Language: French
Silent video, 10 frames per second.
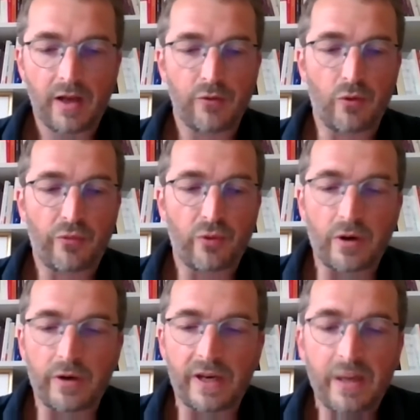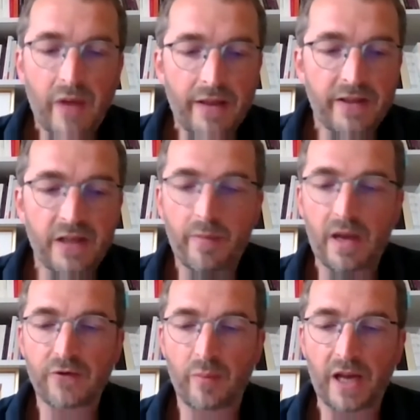Donc il faut que les libraires n'hésitent pas à
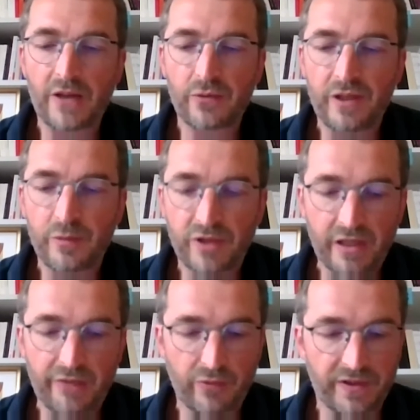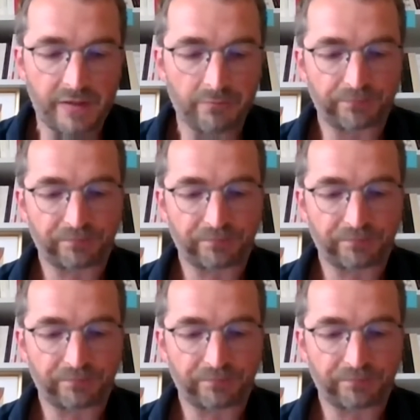s'emparer de ce dispositif aussi.